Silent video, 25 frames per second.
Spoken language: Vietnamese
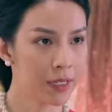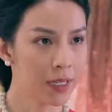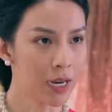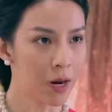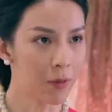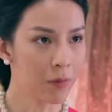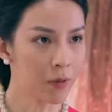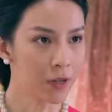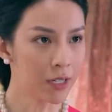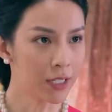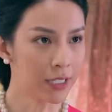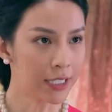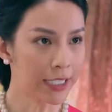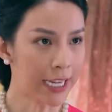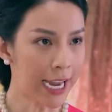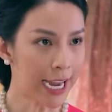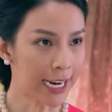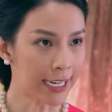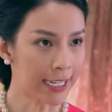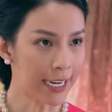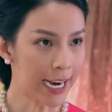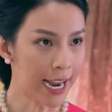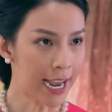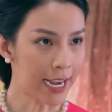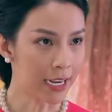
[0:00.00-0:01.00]
không có được
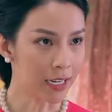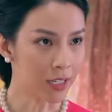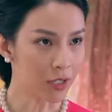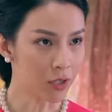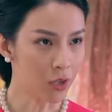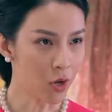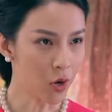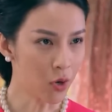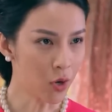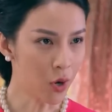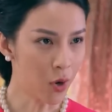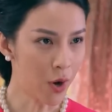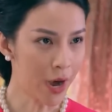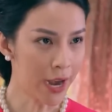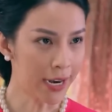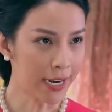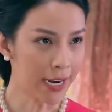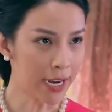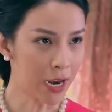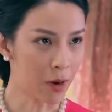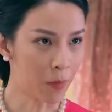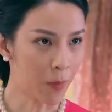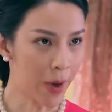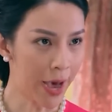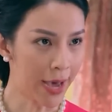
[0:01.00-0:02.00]
tràn ràng chỗ cô hai
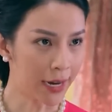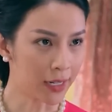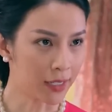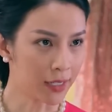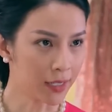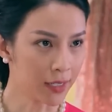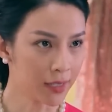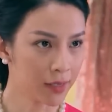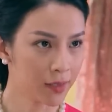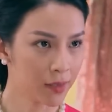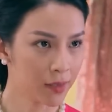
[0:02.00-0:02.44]
đang học hành đó